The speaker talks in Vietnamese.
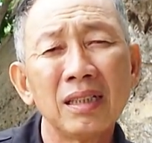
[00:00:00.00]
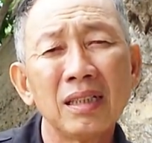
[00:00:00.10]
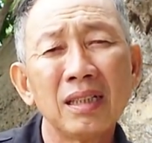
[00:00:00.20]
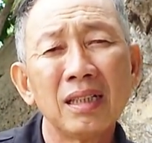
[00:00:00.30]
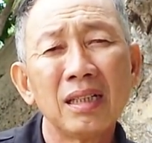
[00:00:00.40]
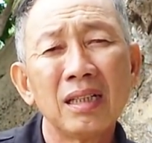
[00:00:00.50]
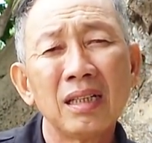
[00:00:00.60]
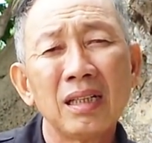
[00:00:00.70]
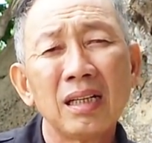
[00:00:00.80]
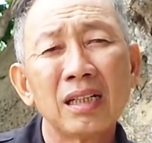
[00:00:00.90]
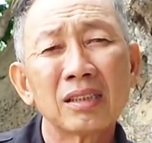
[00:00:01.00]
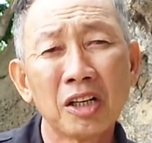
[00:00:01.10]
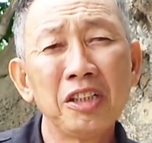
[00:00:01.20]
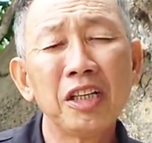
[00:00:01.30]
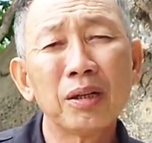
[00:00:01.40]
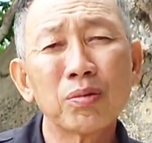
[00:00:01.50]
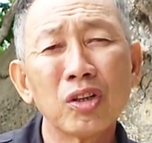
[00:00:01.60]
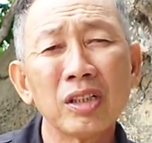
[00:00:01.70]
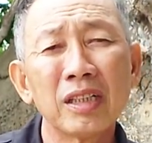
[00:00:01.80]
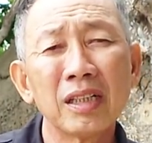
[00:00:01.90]
tự nhiên à, ông nói vậy chứ tự nhiên
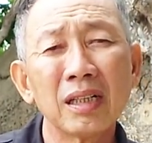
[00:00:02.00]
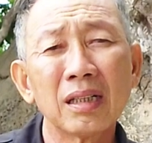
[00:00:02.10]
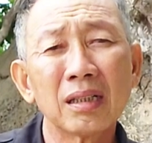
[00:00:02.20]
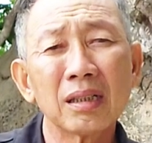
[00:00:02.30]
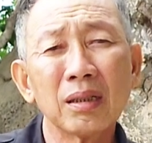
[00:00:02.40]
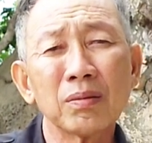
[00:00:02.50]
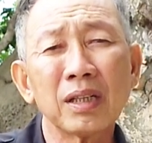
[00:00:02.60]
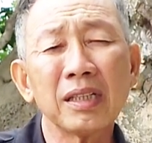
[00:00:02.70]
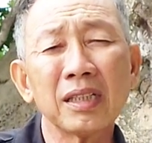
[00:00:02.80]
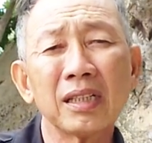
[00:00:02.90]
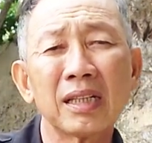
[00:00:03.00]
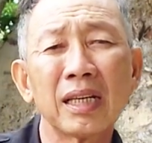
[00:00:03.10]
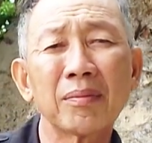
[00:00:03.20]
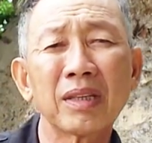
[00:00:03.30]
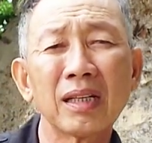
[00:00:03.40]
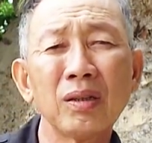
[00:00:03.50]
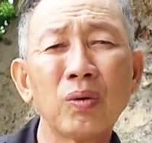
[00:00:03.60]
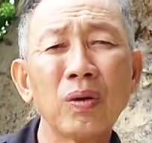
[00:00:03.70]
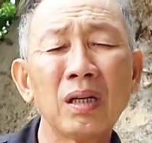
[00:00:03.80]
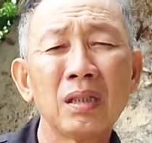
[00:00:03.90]
ông nói vậy đó cái ông ấy cái anh em người ta
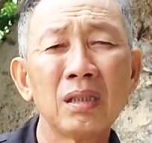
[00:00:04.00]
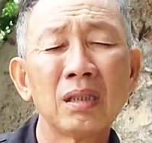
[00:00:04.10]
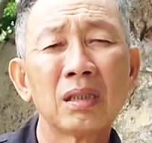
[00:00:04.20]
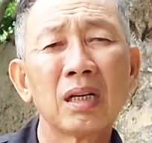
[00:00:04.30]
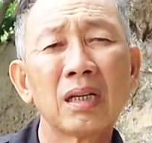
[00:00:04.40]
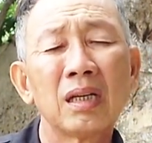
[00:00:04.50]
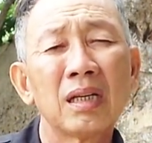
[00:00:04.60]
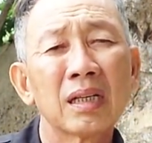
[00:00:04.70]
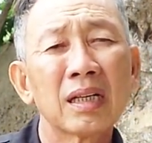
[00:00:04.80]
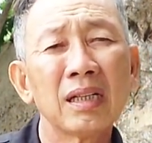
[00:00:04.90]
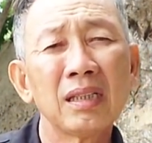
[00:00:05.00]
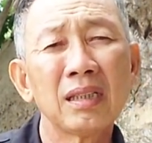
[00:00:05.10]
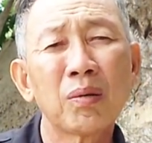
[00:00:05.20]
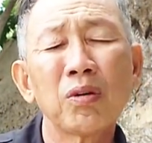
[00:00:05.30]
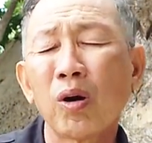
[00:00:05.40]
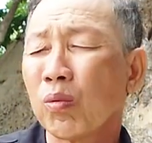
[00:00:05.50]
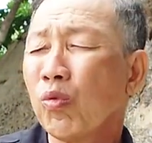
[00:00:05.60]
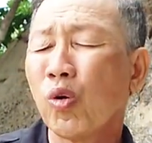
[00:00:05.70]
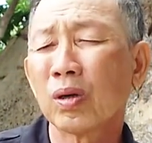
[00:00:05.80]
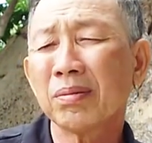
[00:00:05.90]
nói ủa dạ cái ông ngồi
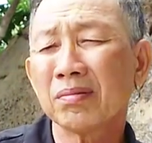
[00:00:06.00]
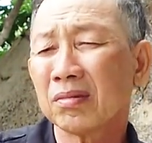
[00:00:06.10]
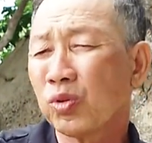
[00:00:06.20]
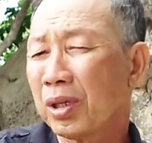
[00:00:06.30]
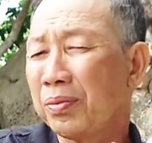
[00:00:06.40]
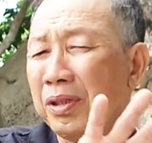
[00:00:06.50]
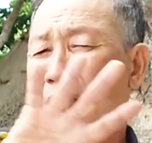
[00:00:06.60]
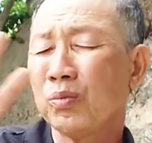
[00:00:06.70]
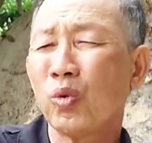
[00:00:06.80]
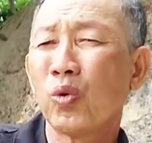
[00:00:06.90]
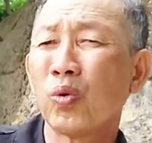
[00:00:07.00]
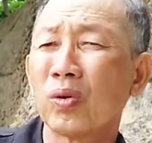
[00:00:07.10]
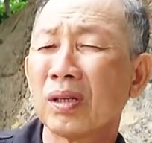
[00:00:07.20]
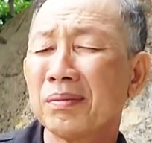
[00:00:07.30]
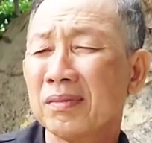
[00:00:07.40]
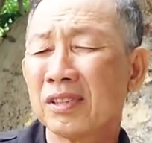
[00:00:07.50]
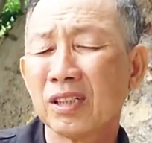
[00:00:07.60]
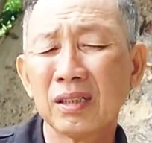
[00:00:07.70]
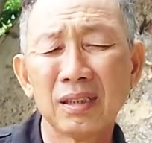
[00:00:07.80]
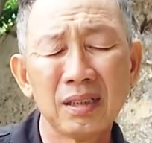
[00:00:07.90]
cũng buồn lắm quay phim cũng buồn lắm
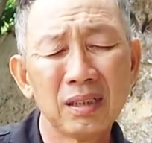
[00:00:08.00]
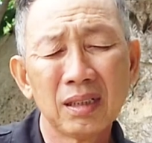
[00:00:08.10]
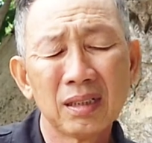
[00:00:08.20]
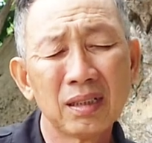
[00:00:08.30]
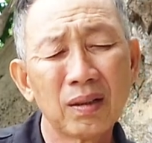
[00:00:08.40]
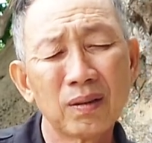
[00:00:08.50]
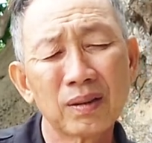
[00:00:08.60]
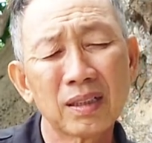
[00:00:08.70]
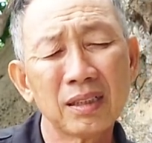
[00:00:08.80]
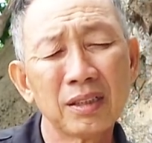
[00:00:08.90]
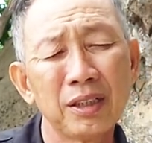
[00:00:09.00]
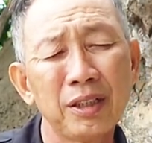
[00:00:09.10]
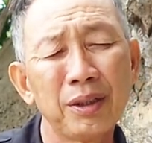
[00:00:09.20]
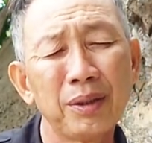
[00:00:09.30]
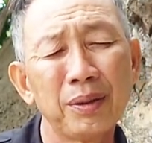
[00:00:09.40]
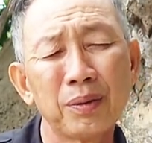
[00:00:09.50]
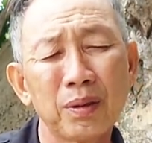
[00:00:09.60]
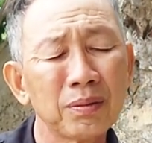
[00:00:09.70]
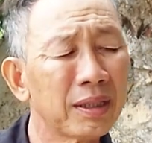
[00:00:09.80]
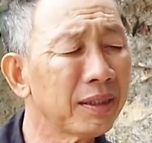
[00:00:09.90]
rồi rồi cái
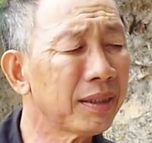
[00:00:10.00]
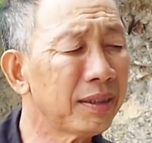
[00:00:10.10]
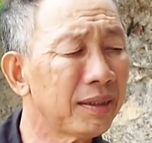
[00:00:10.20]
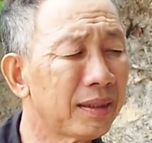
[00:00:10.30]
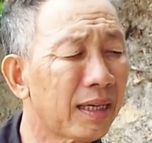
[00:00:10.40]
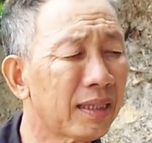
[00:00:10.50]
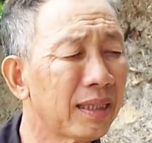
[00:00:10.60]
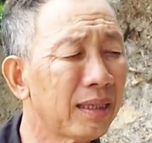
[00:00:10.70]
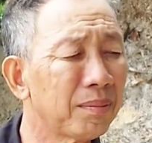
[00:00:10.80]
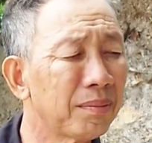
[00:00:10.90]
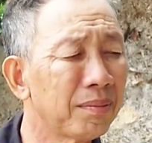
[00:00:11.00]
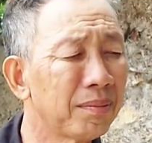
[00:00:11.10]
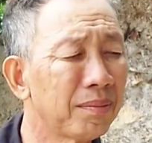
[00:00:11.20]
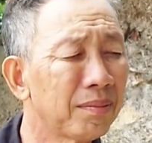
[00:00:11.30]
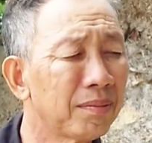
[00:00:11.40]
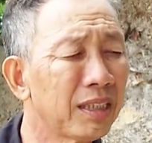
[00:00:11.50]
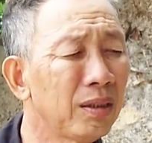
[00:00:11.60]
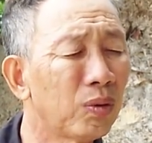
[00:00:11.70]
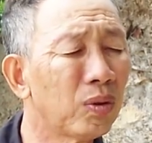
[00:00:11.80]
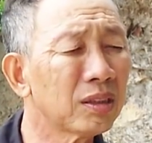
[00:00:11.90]
chiều ông ấy cái là anh em
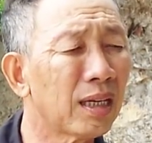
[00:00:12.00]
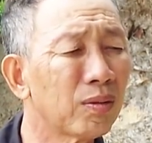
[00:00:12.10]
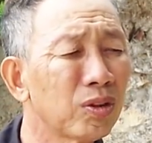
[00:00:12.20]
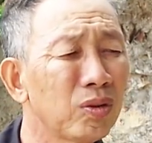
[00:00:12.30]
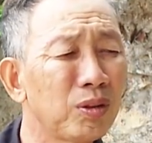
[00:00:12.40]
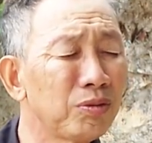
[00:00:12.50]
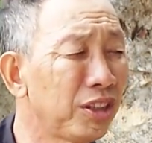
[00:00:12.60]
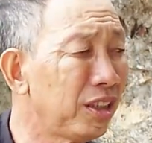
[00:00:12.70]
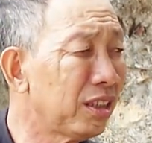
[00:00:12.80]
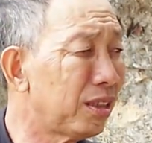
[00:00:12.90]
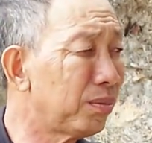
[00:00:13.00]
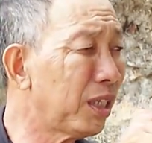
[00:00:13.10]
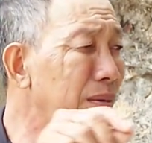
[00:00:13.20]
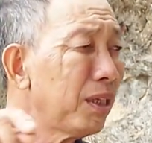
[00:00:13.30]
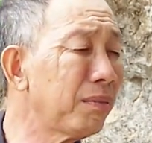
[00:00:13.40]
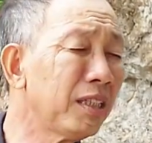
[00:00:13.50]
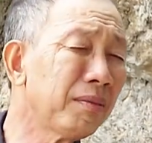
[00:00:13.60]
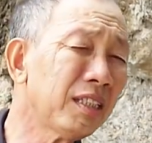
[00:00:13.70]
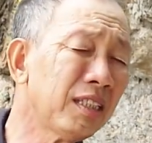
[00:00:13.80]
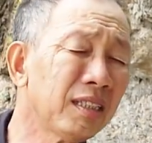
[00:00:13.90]
mấy nó ủa sao ông nói vẫn chia người mớ mớ
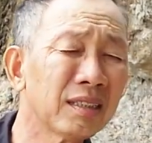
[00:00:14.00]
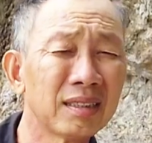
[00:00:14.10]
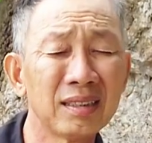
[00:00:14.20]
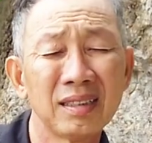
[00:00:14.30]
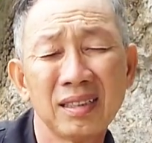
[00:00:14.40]
mớ mớ hết